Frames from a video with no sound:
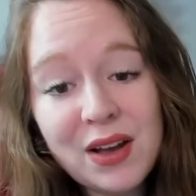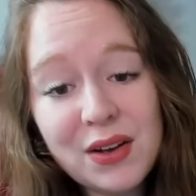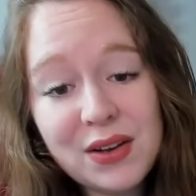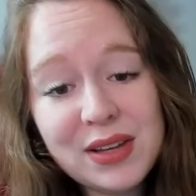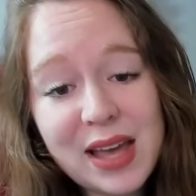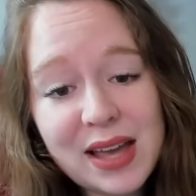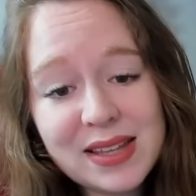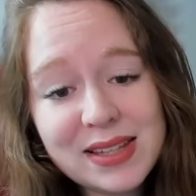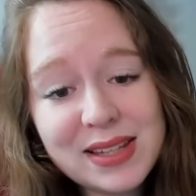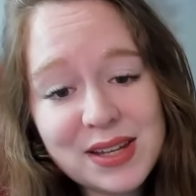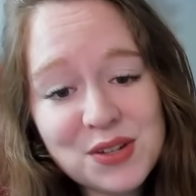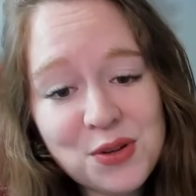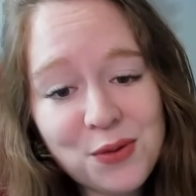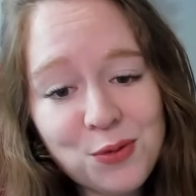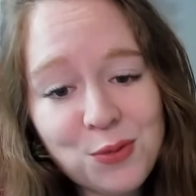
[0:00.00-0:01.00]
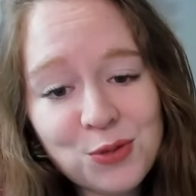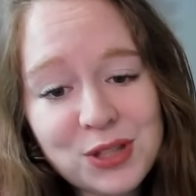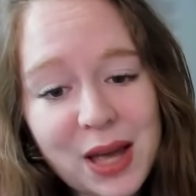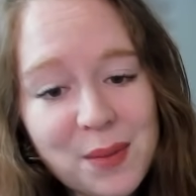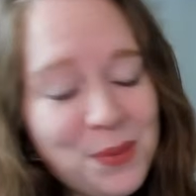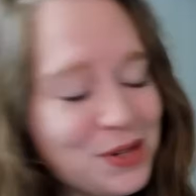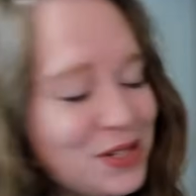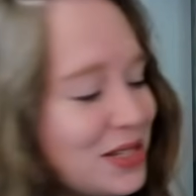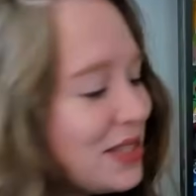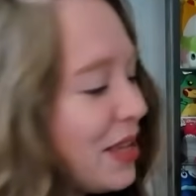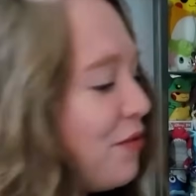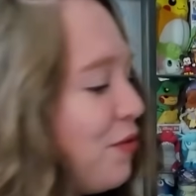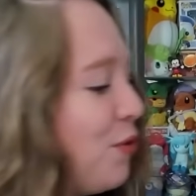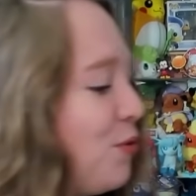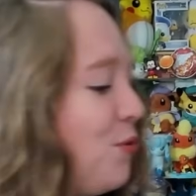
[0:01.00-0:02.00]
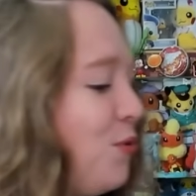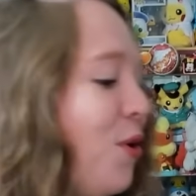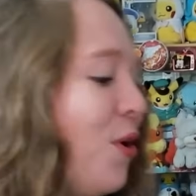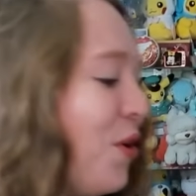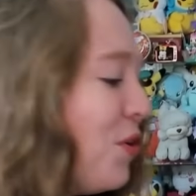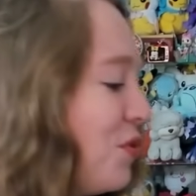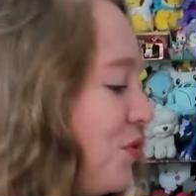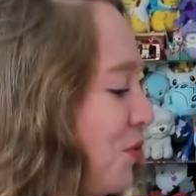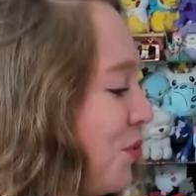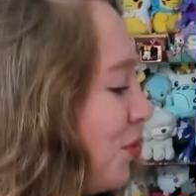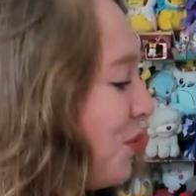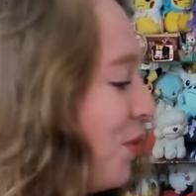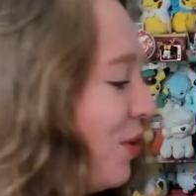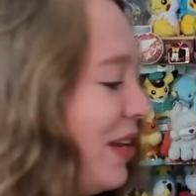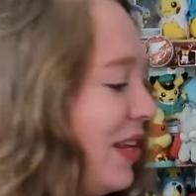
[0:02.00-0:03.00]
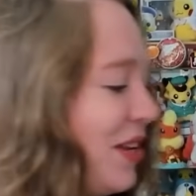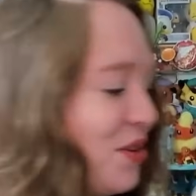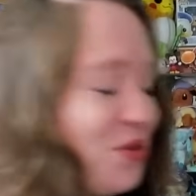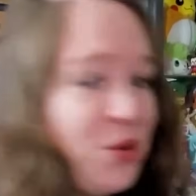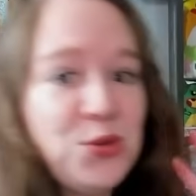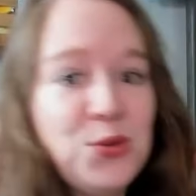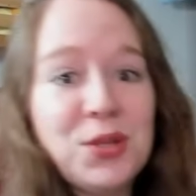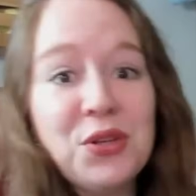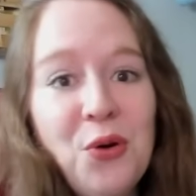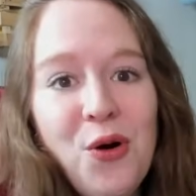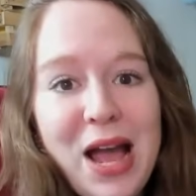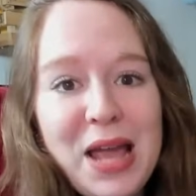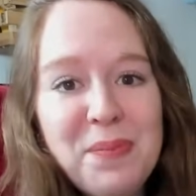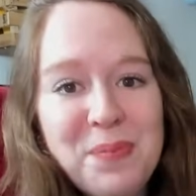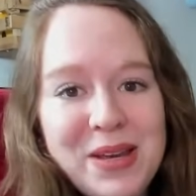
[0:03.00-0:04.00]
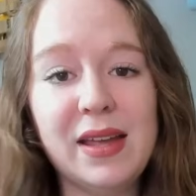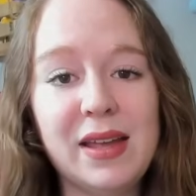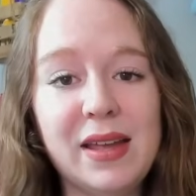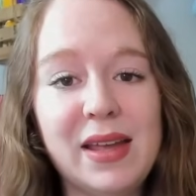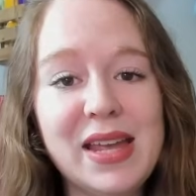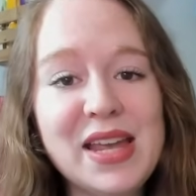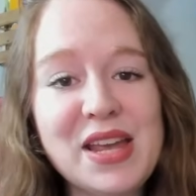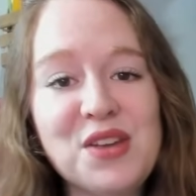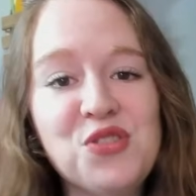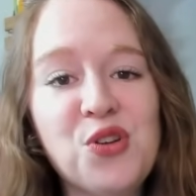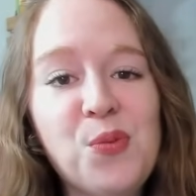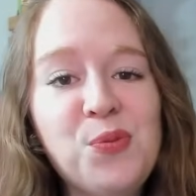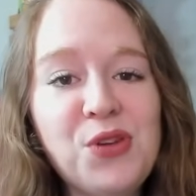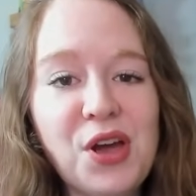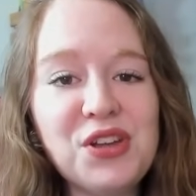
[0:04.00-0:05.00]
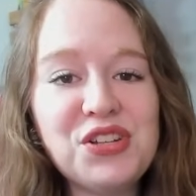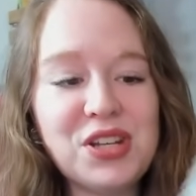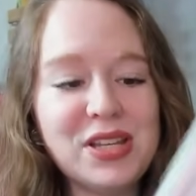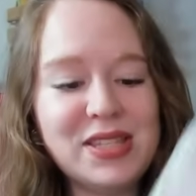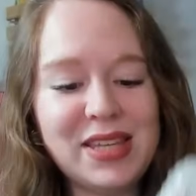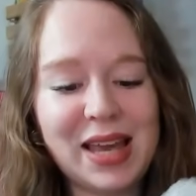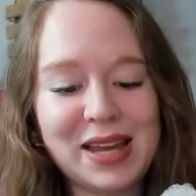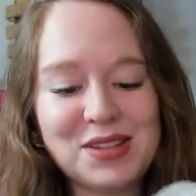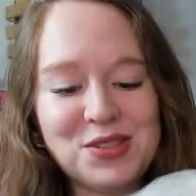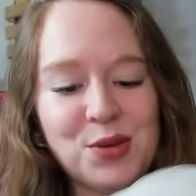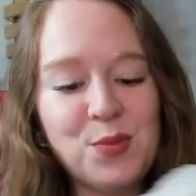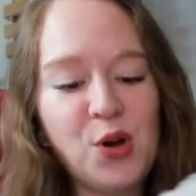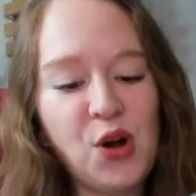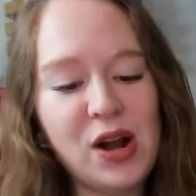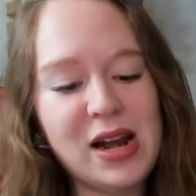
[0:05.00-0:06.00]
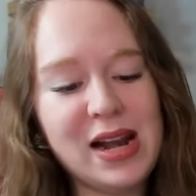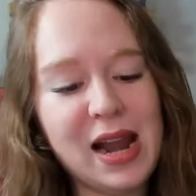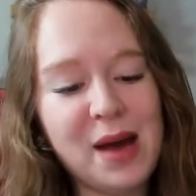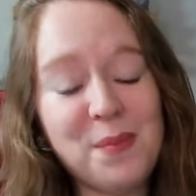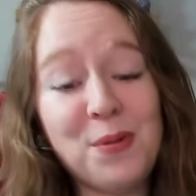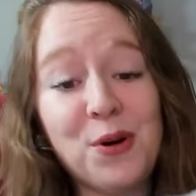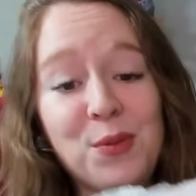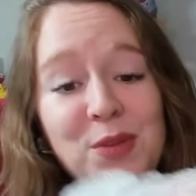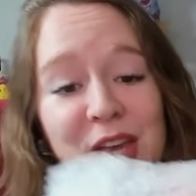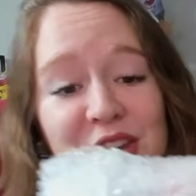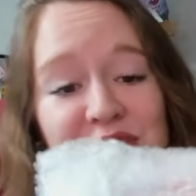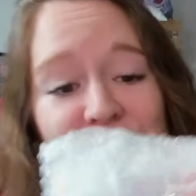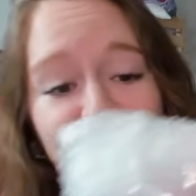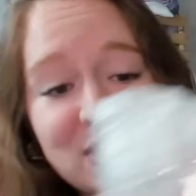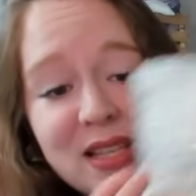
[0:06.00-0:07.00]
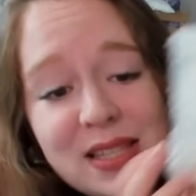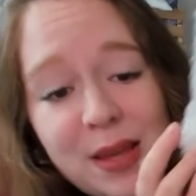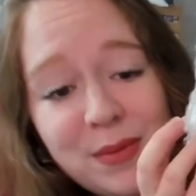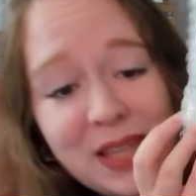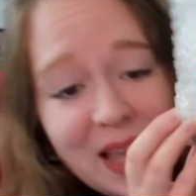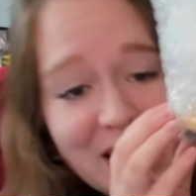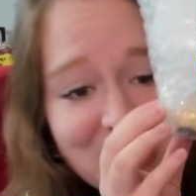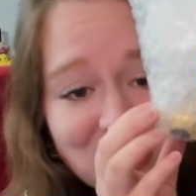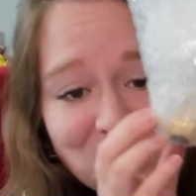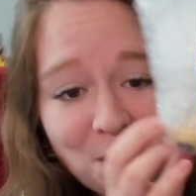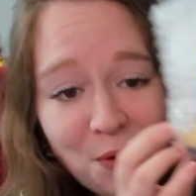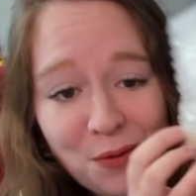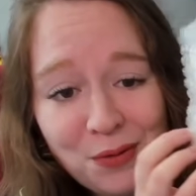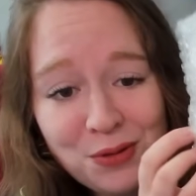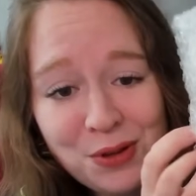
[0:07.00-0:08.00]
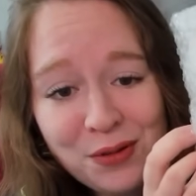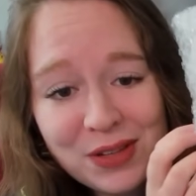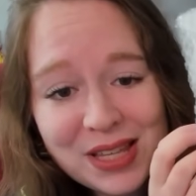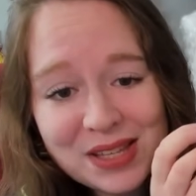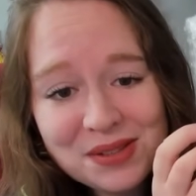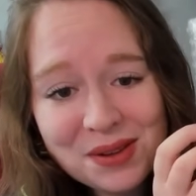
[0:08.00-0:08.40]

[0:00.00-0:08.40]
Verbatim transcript: Regardez, je vous montre un petit avant-goût du colis. Je suis trop hypée. Et je pioche directement la première chose, les amis. Est-ce que vous devinez ce que